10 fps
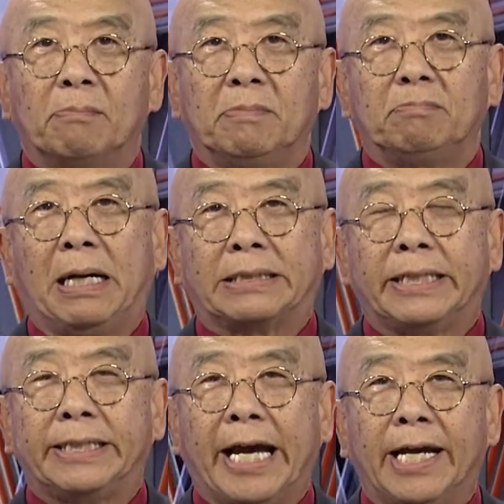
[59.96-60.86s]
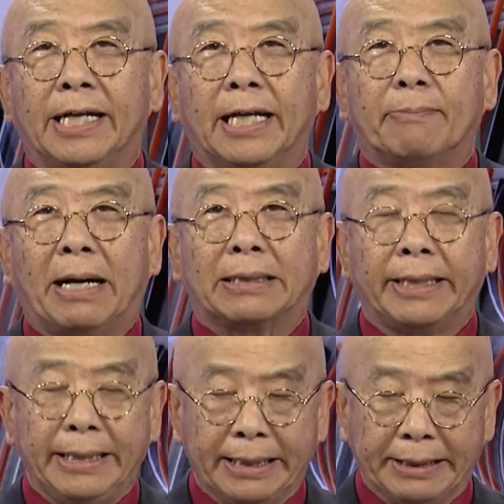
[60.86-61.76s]
Bản tin kế là bản
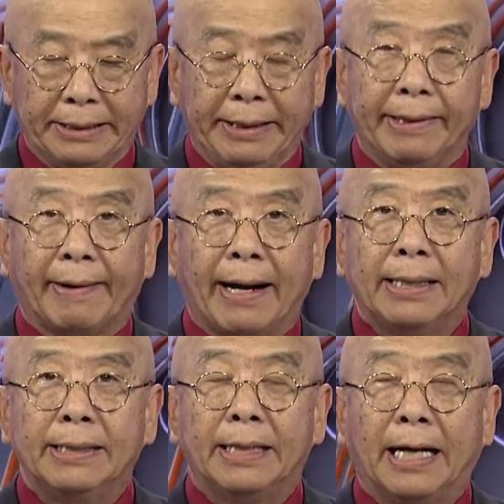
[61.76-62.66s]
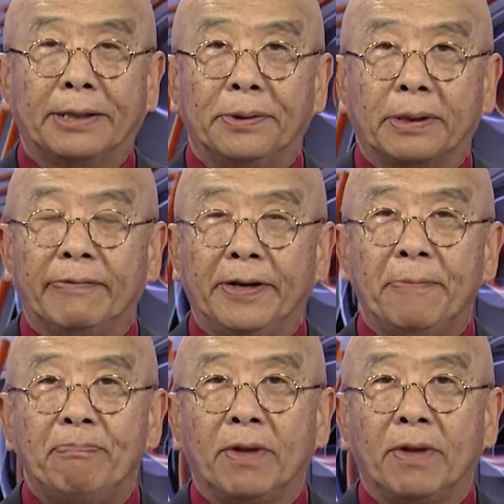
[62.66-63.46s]
tin từ Iran, à, thưa quý vị.